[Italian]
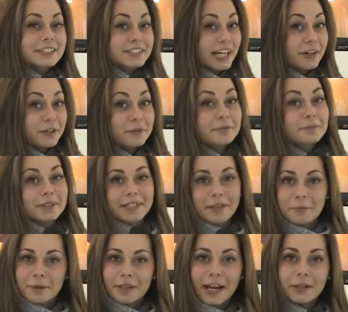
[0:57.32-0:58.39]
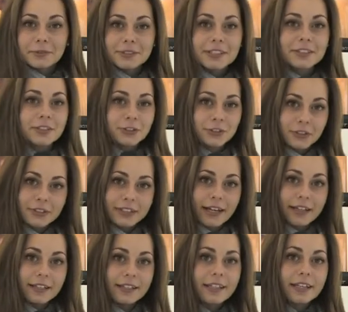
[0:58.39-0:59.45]
Ciao, mi chiamo Claudia, ho 18
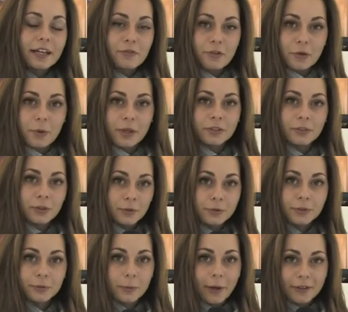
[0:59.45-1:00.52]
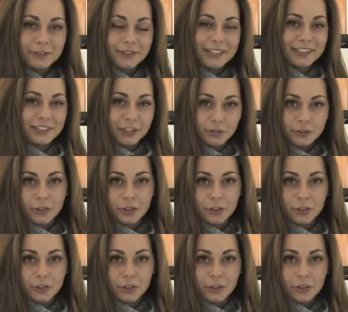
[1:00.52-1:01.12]
anni e frequento l'ultimo anno del liceo